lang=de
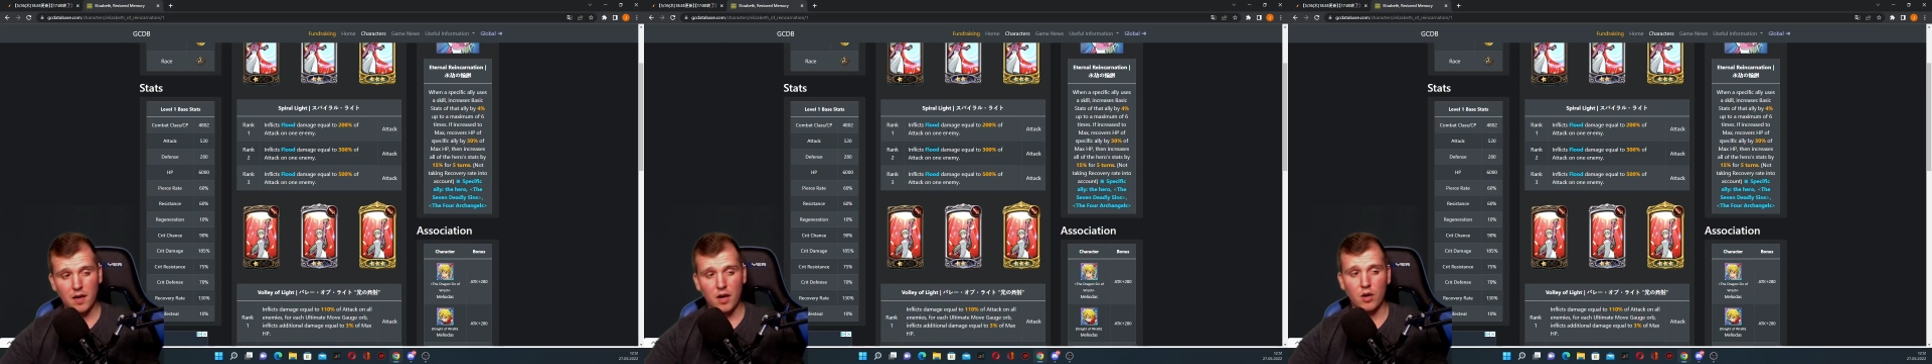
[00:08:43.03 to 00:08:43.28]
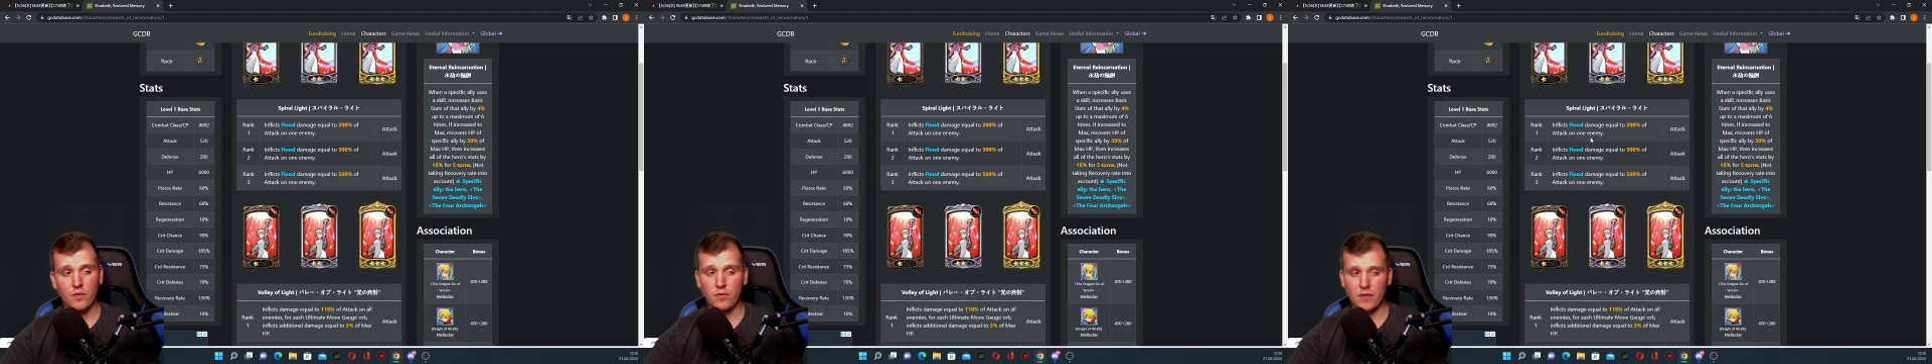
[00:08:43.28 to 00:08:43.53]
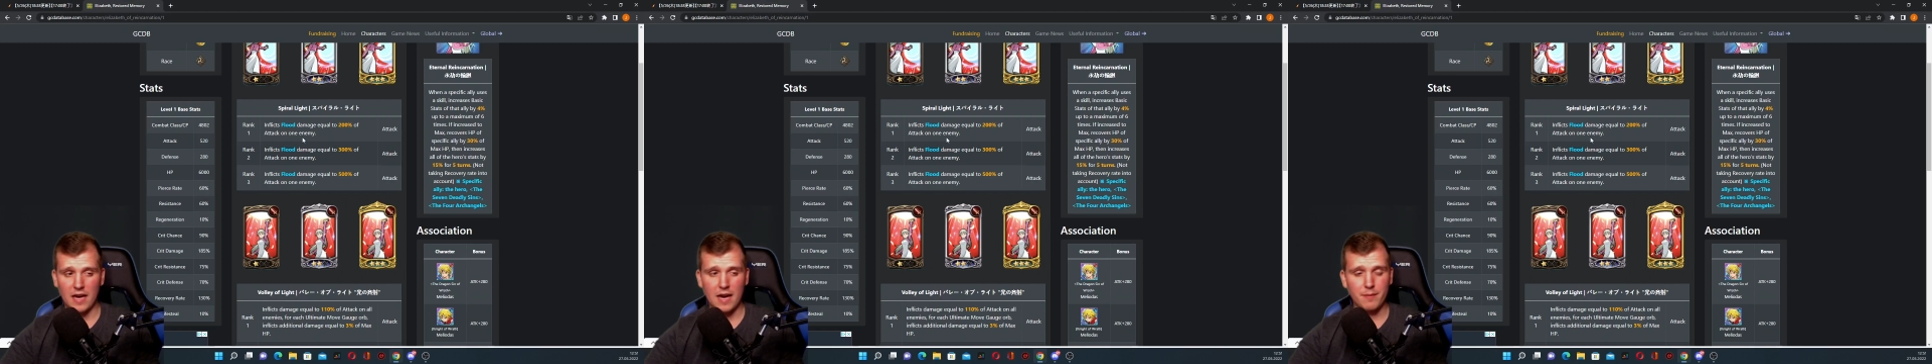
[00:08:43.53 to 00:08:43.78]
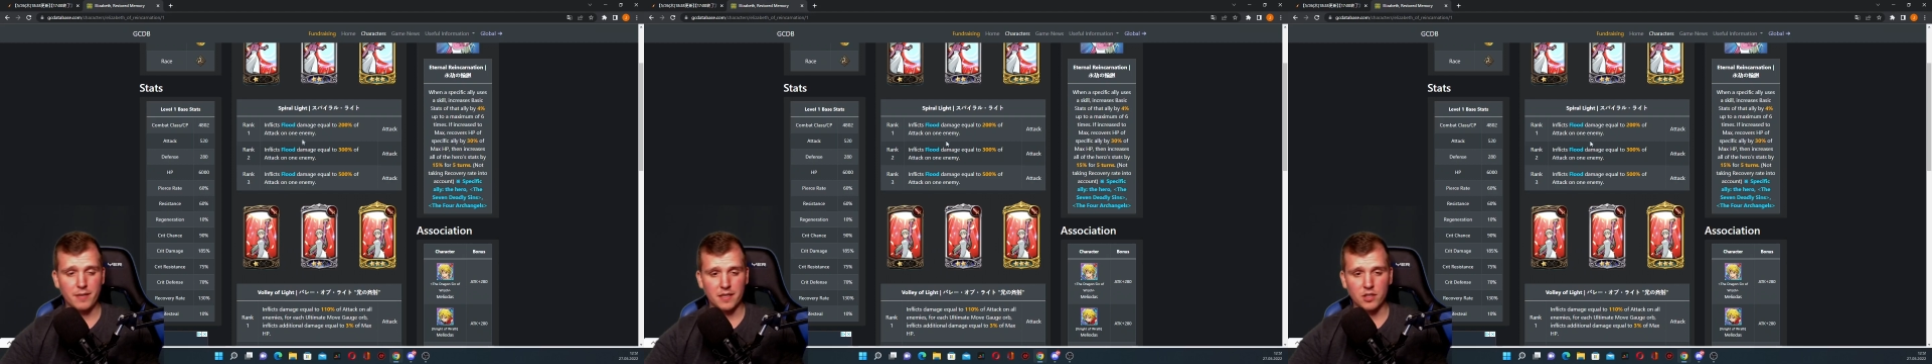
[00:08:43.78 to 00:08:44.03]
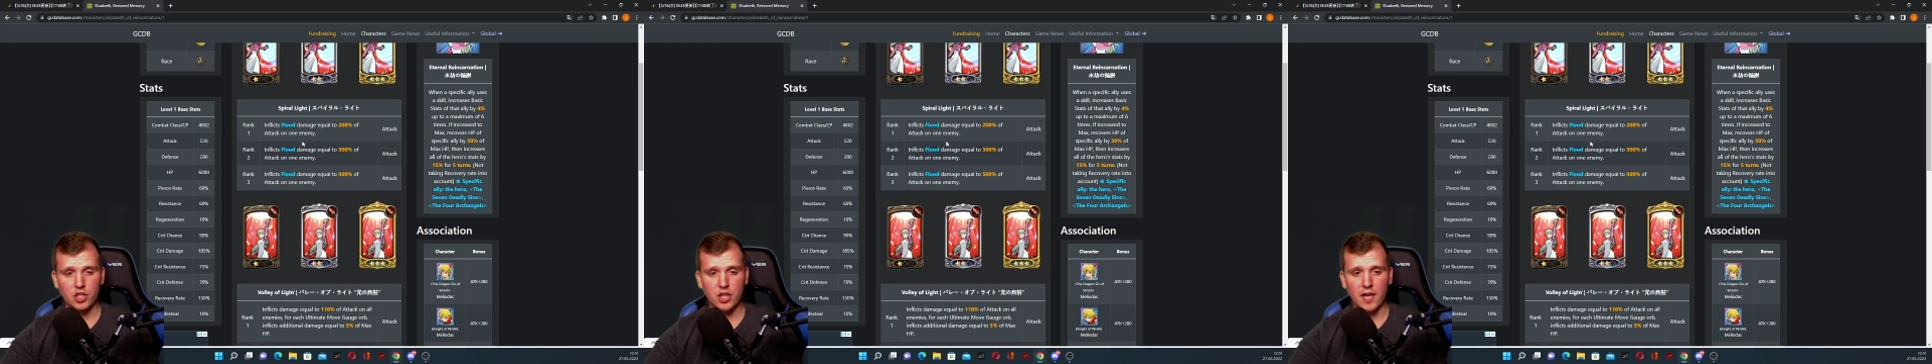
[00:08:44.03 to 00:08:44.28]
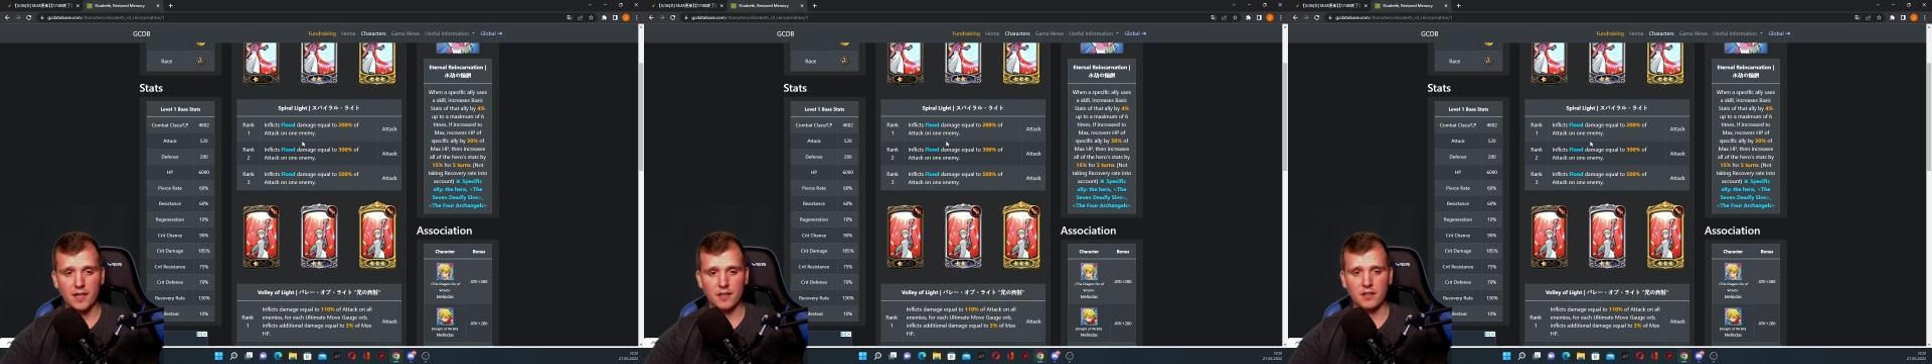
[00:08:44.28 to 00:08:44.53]
auf
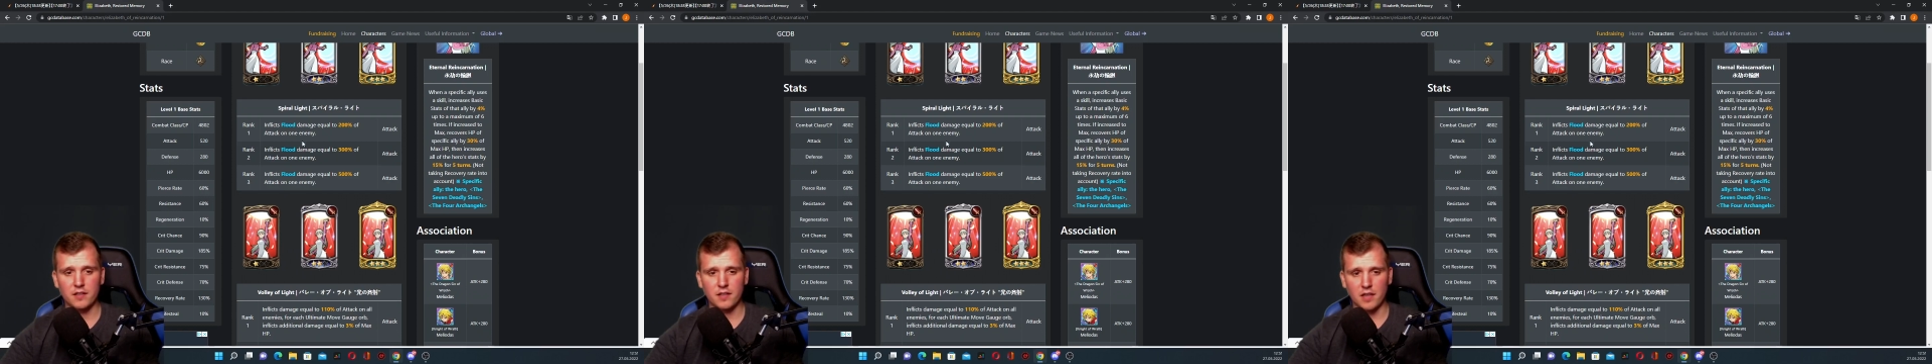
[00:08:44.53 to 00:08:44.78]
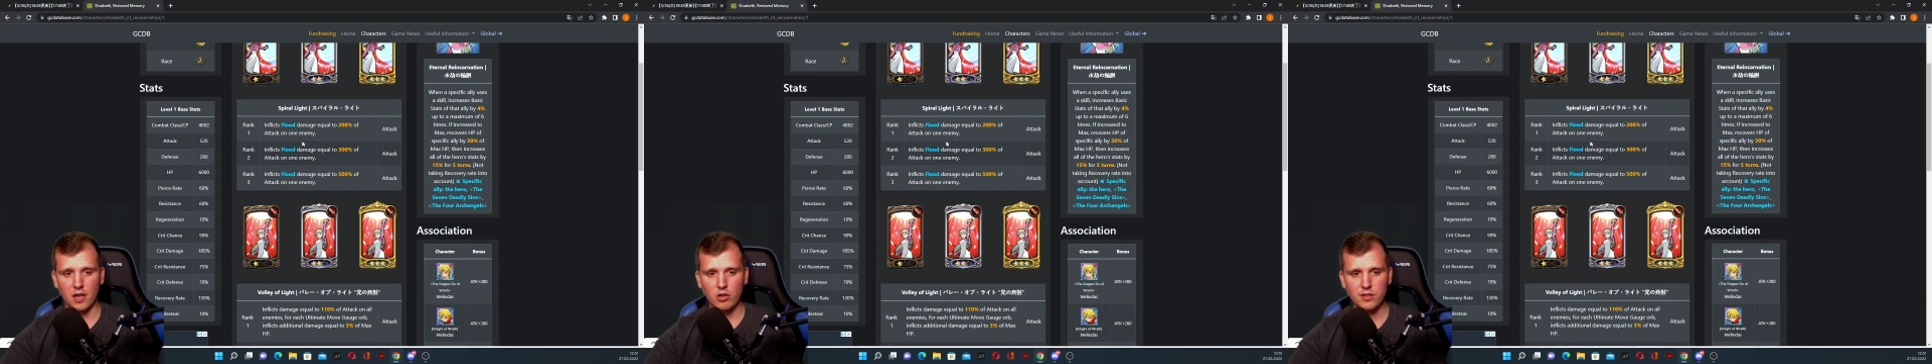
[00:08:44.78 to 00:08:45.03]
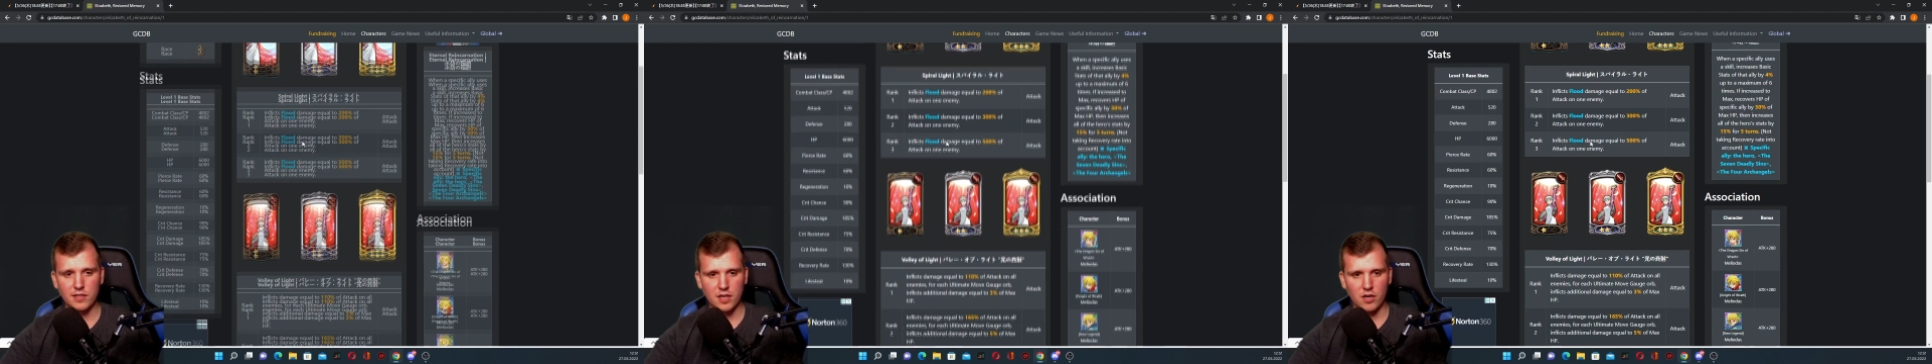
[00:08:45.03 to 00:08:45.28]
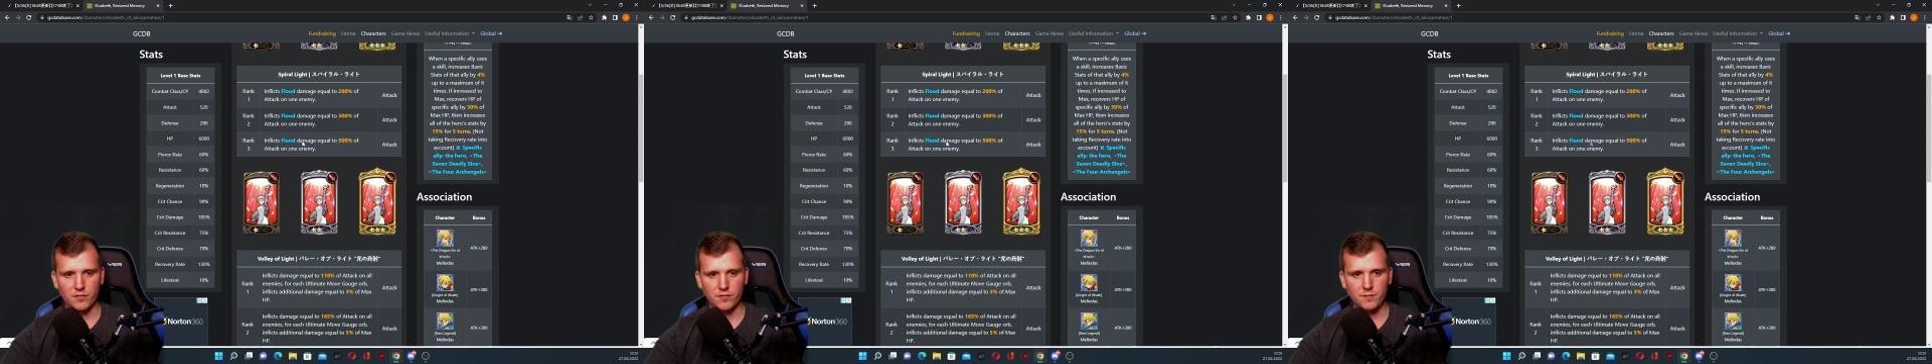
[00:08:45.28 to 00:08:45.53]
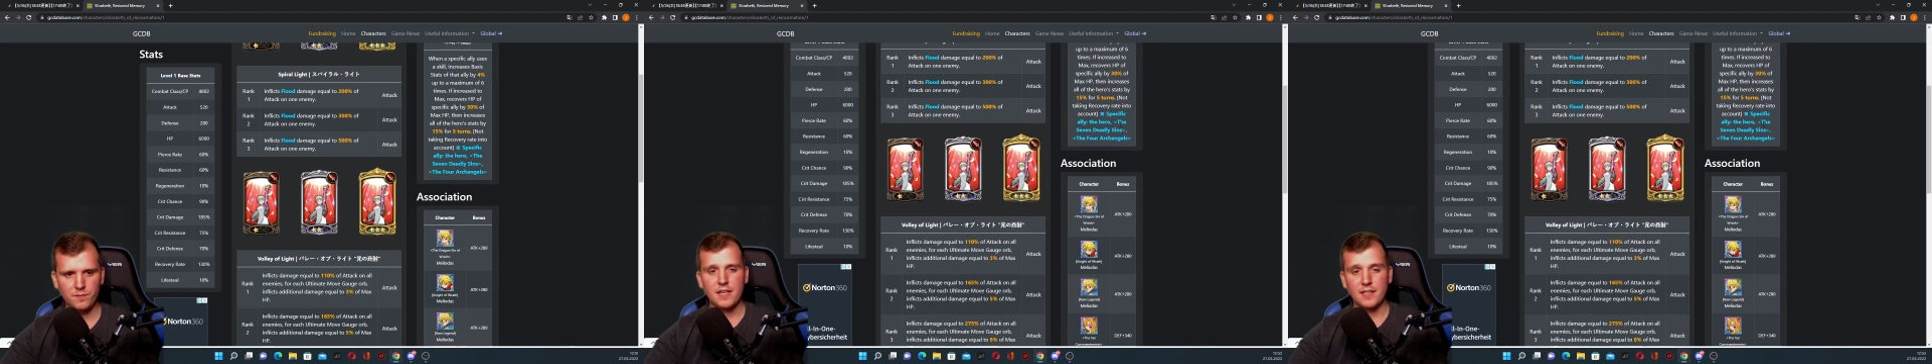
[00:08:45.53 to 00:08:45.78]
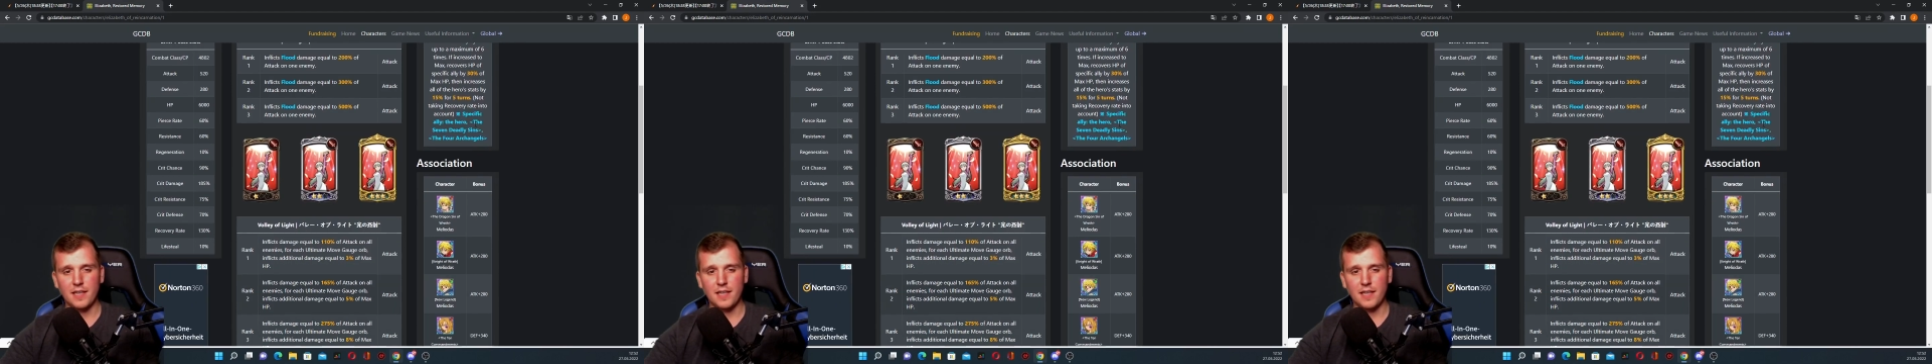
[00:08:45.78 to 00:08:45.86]
HP-Crit-Schaden rauslaufen.